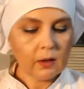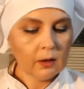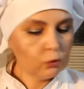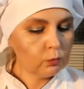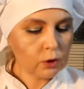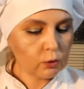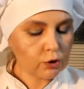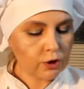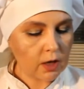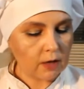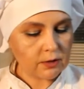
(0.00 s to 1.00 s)
Но мне
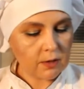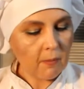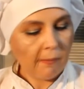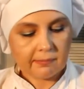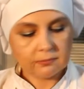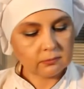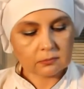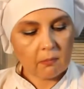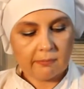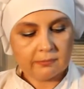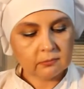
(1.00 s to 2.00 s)
очень нравится.
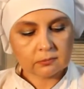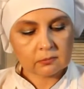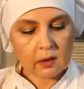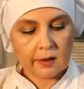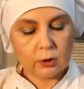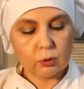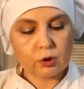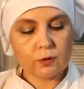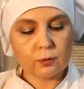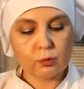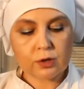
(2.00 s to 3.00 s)
Это
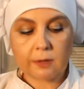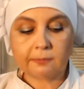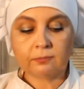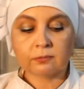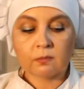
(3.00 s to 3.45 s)
очень вкусно.